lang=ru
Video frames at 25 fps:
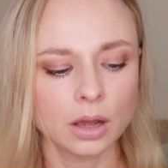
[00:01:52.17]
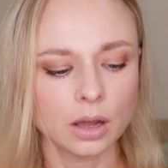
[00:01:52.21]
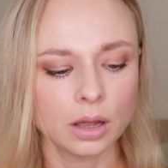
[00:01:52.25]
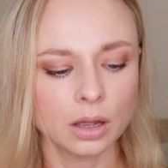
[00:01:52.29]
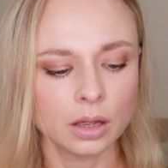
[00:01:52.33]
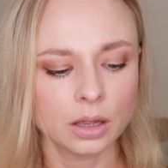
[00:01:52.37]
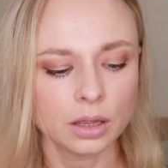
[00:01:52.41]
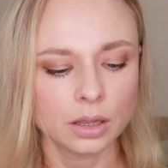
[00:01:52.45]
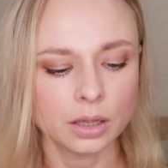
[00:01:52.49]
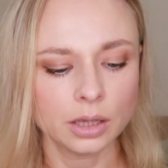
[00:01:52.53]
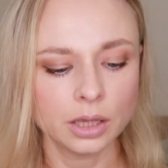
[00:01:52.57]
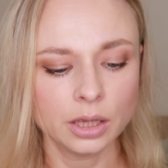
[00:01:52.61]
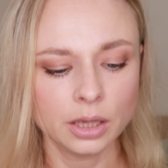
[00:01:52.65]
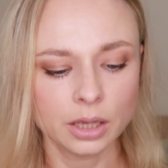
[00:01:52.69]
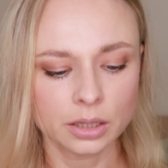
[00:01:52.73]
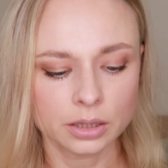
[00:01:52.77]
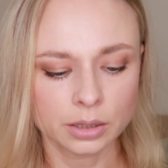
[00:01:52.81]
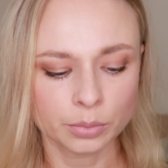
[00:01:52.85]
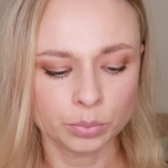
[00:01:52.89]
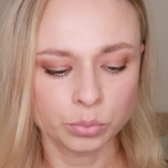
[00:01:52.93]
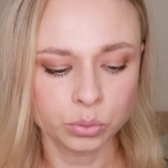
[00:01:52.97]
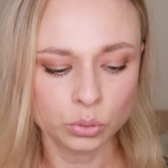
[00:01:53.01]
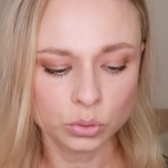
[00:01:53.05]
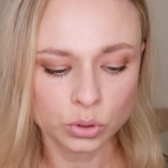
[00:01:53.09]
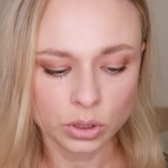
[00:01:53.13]
Э, и
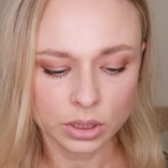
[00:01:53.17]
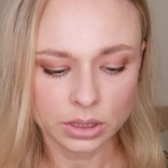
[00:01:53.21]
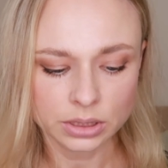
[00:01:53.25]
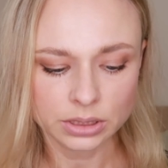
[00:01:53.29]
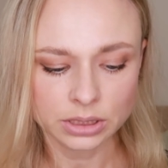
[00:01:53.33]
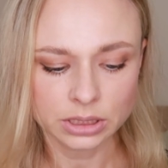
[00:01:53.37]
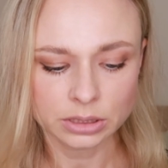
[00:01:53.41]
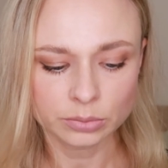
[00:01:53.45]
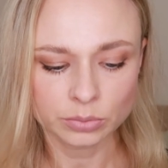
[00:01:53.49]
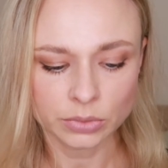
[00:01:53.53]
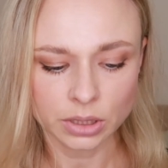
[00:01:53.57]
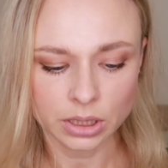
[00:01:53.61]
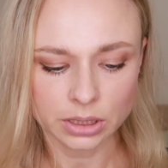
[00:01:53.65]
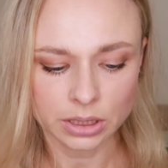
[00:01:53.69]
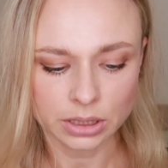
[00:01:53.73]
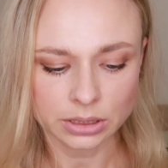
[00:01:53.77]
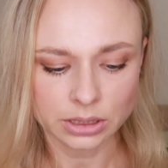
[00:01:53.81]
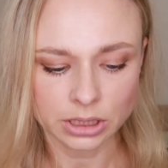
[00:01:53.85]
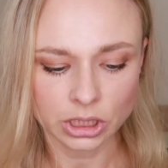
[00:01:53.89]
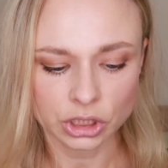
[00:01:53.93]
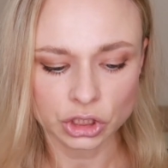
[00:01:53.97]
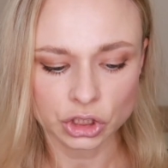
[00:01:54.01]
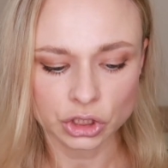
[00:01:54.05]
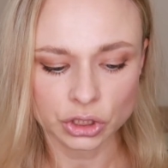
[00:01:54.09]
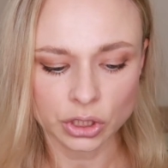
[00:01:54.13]
эта пудра энзимная
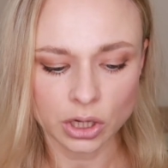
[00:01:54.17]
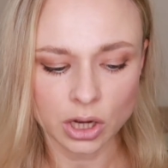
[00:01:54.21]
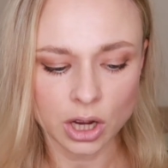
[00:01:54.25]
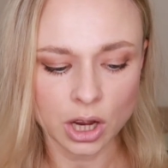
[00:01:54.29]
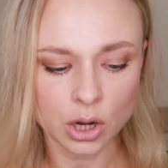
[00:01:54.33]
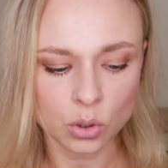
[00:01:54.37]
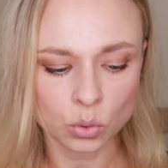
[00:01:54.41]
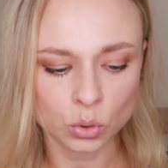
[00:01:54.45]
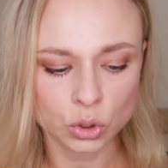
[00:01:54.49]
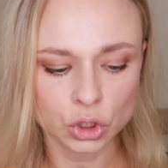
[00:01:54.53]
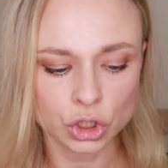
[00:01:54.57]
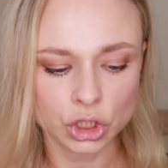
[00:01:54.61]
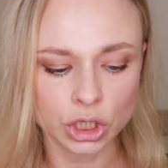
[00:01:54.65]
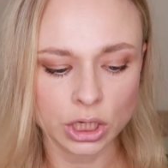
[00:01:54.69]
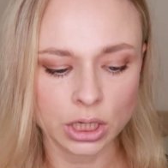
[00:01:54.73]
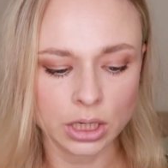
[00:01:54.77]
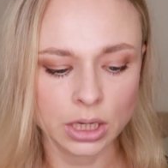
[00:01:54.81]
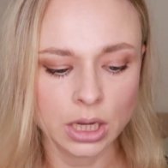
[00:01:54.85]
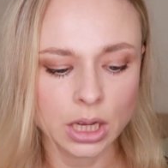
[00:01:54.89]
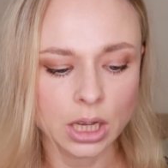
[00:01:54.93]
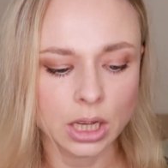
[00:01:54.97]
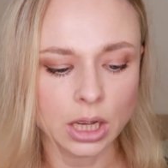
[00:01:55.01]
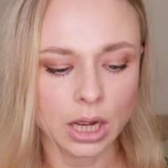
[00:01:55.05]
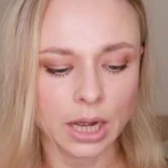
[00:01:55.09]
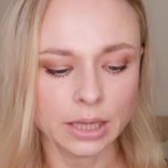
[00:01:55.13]
достаточно
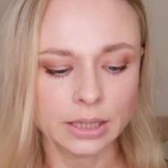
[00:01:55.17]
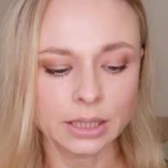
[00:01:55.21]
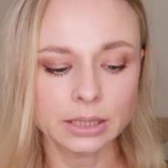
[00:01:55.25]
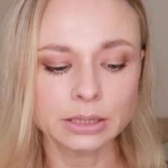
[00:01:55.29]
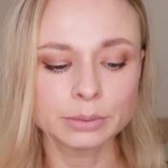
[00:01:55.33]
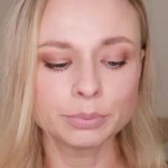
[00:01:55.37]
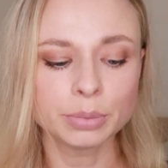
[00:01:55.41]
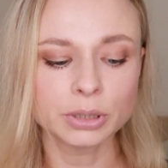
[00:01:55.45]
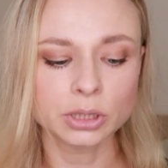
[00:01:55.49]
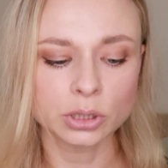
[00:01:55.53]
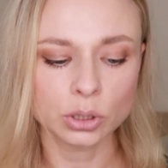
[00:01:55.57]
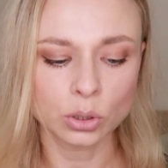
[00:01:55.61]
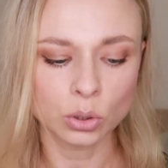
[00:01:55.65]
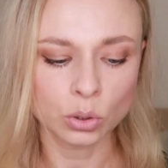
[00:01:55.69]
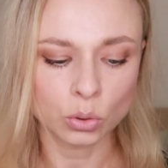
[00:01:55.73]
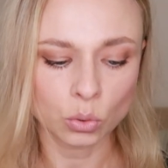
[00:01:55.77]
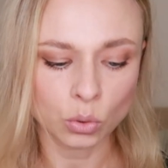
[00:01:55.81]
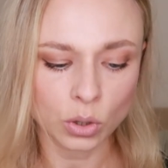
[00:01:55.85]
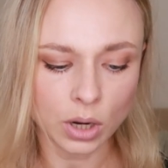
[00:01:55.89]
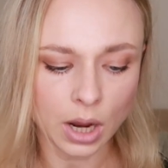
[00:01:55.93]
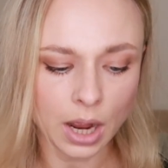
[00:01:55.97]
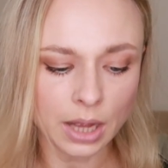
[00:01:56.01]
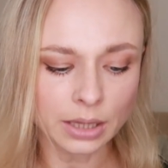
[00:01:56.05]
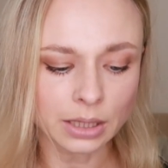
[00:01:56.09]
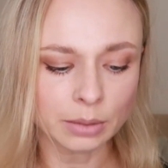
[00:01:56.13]
хорошая. Она с
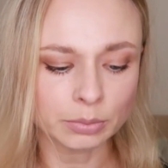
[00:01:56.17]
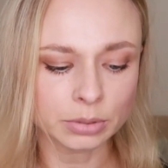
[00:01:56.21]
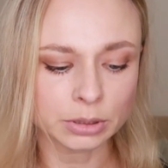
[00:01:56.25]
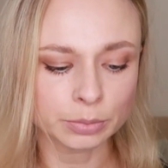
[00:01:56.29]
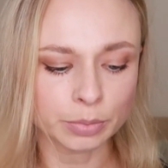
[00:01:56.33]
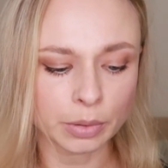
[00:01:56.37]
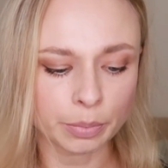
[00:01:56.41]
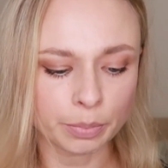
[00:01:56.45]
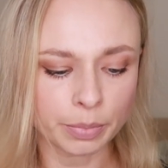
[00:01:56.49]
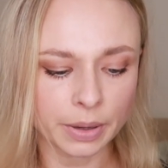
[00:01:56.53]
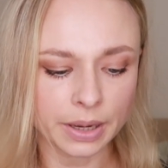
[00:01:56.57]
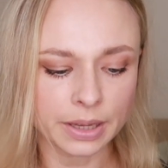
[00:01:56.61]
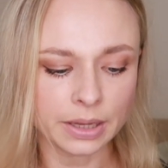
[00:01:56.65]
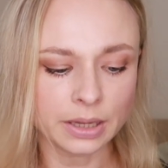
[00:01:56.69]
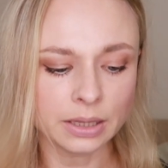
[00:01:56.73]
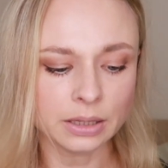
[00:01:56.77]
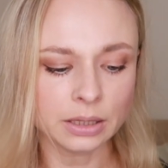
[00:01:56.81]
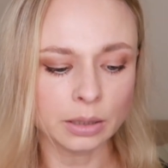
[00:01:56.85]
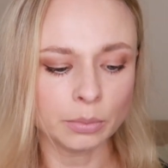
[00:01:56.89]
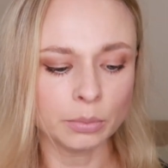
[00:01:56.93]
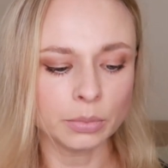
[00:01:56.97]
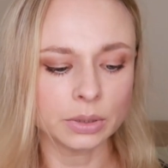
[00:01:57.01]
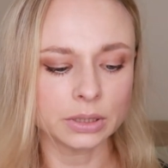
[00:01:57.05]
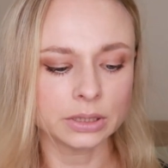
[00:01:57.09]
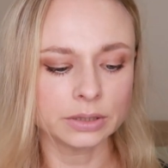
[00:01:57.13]
бета-глюканом, с
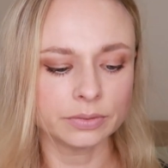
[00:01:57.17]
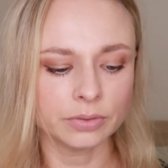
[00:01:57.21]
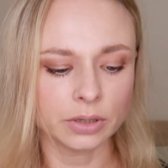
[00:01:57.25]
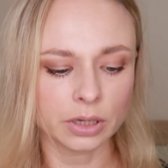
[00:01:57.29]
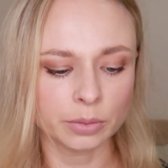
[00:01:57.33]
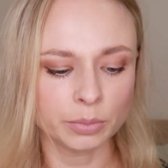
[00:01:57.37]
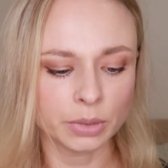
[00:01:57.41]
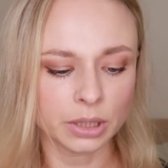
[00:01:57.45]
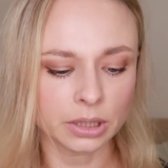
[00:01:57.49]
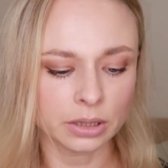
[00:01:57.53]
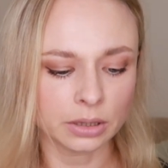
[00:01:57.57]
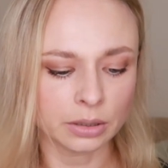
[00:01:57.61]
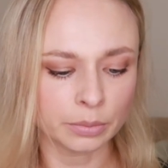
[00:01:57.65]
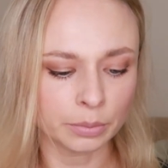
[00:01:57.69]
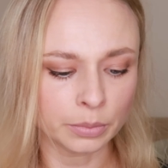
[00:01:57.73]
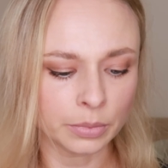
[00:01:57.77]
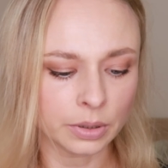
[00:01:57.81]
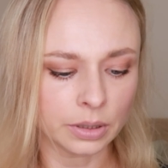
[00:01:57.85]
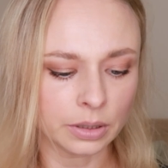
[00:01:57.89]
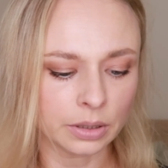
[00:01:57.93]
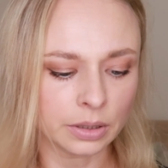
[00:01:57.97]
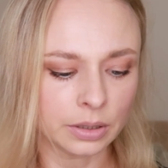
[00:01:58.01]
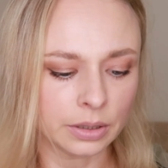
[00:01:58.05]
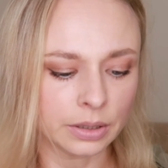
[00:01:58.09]
папаином, с ферментом,